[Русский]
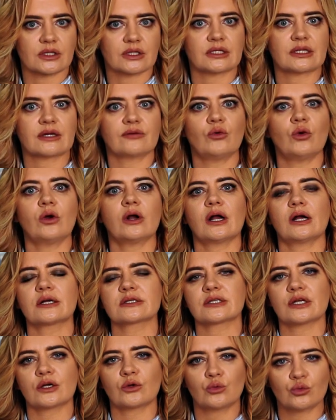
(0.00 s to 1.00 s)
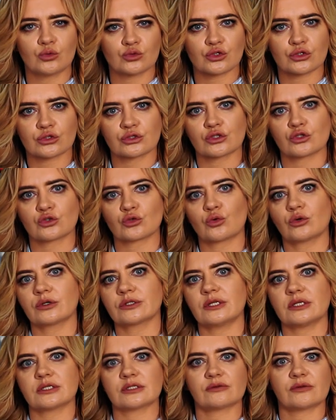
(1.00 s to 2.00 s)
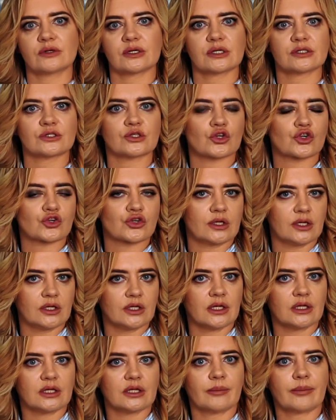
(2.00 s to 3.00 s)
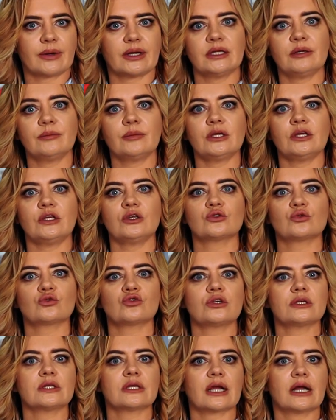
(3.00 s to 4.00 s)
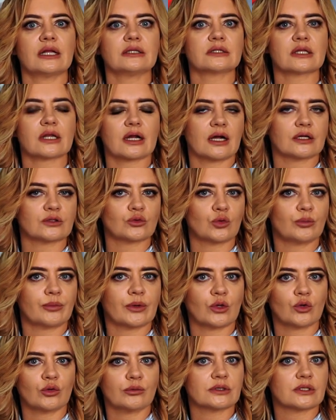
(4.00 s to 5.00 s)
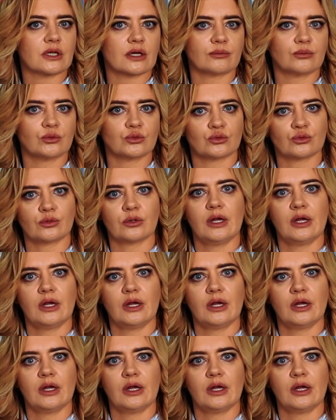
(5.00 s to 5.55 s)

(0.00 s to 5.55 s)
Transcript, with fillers: до того, как закончится срок действия разрешения, необходимо изучить контракт о приеме на работу.